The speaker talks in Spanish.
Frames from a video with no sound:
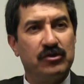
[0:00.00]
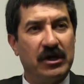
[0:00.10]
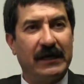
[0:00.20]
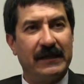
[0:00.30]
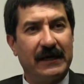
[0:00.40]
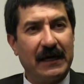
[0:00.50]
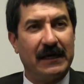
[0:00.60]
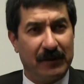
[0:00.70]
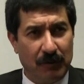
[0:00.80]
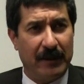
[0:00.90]
de un cheque de
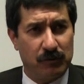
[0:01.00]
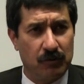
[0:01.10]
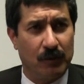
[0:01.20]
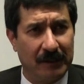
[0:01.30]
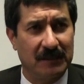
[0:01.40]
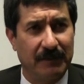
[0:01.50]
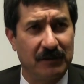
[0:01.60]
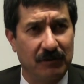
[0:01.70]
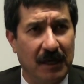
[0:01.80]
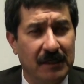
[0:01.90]
caja de una de sus cuentas
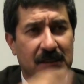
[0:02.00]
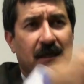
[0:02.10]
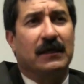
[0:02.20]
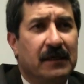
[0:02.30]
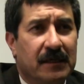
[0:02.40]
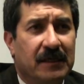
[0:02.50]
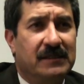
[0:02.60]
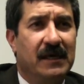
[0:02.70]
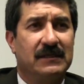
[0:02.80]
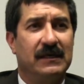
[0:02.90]
personales
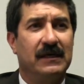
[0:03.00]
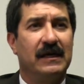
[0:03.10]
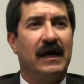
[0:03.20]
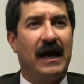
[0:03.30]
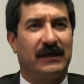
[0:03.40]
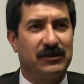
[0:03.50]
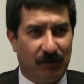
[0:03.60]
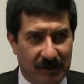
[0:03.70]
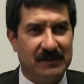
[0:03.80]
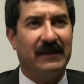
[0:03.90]
y se hace
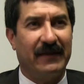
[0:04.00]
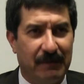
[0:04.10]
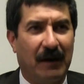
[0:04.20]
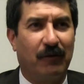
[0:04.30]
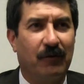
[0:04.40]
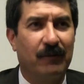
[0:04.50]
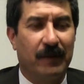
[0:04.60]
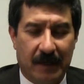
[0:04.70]
accionista del banco,